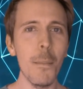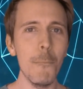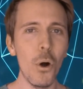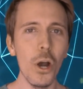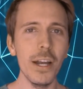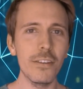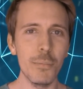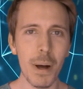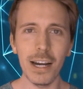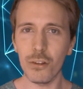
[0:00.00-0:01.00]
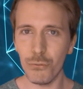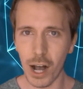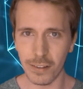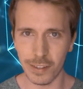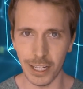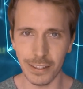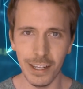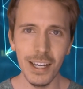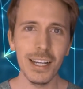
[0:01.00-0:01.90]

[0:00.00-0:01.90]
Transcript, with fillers: Moen Smart Facet,